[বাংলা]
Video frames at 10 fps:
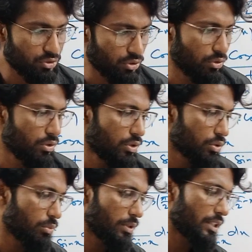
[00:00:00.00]
সো
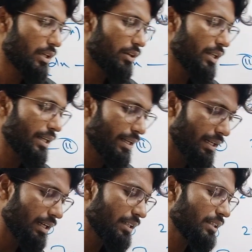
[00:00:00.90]
তোমার তাহলে
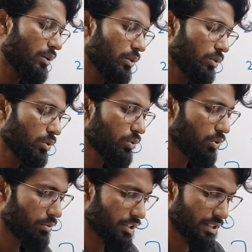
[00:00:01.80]
এখানের
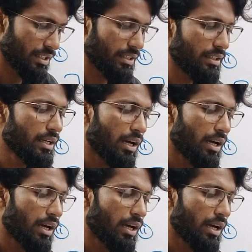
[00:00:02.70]
অঙ্কগুলো বেসিক্যালি